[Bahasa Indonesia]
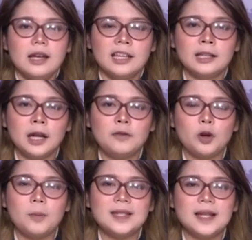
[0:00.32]
Kita ke
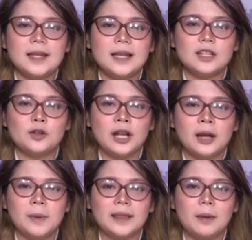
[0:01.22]
informasi lainnya,
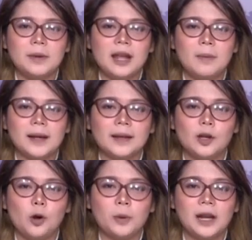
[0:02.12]
Saudara Pertamina
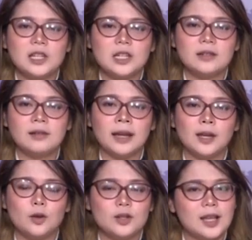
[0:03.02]
Marketing Operation
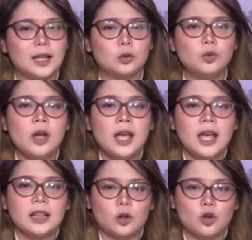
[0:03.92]
Region 1
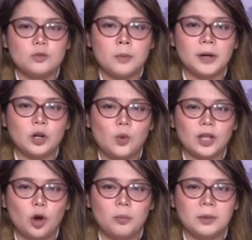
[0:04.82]
terus
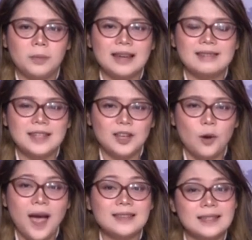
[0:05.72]
memperkuat komitmen
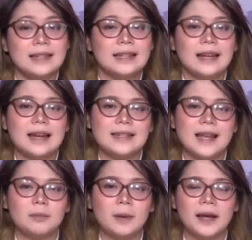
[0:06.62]
zero accident
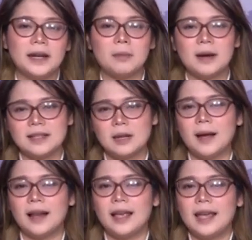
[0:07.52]
dan pelayanan
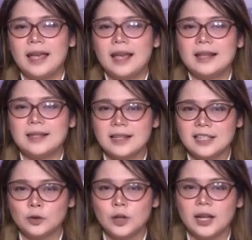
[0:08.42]
maksimal. Salah
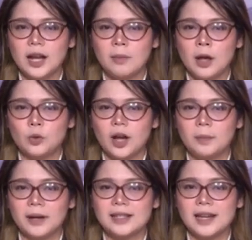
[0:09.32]
satunya dengan
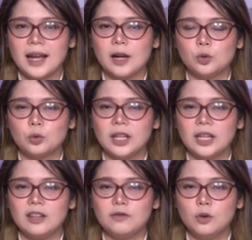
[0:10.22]
melakukan pengecekan
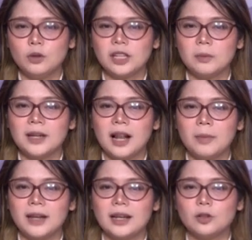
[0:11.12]
rutin di full terminal
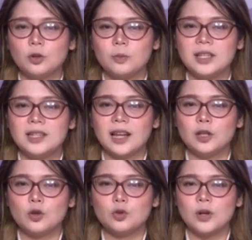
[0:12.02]
Medan Group di
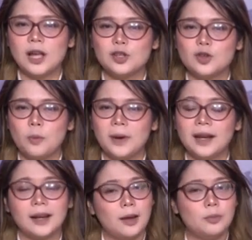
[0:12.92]
Jalan Yosudarso,
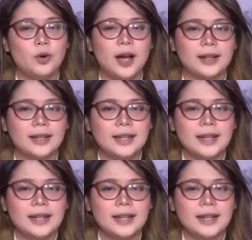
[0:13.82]
Medan Labuhan.